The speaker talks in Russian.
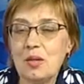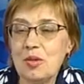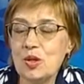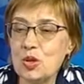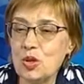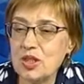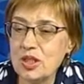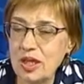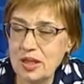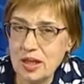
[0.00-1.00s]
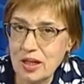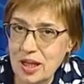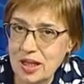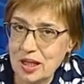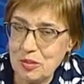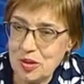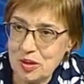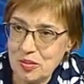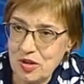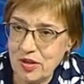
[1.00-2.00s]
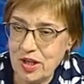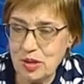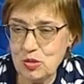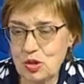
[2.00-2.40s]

Мы тоже неоднократно об этом говорим,